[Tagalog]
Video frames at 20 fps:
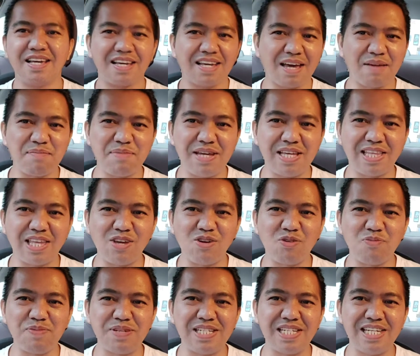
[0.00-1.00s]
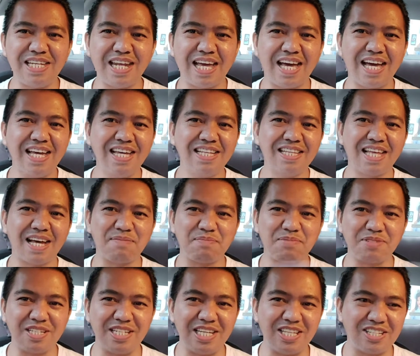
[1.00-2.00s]
Cavite yung opisina,
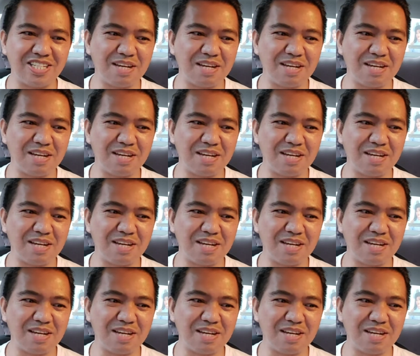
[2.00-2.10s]
tapos dito